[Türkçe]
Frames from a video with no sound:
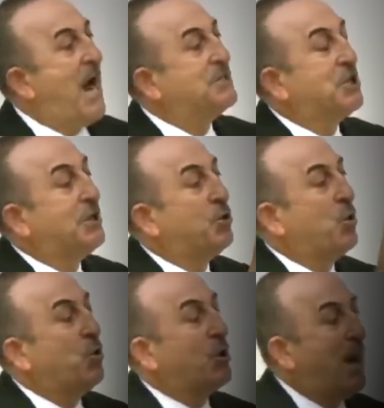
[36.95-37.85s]
kaç yıldır
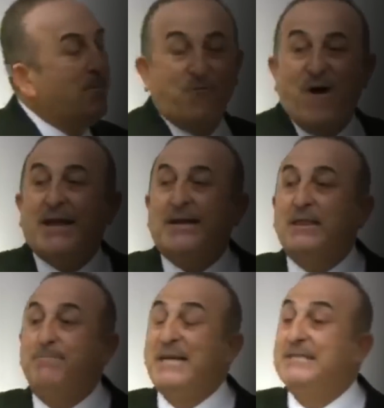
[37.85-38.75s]
uygulamıyor? Fark
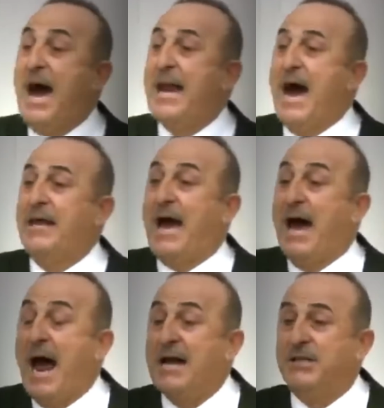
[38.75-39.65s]
etmez. Karar
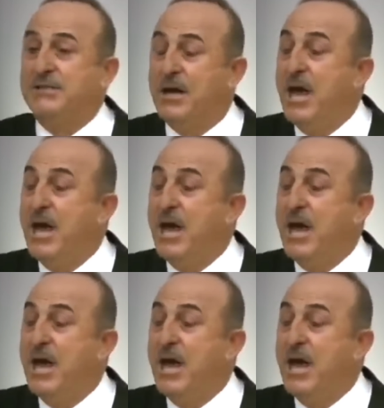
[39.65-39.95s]
karardır.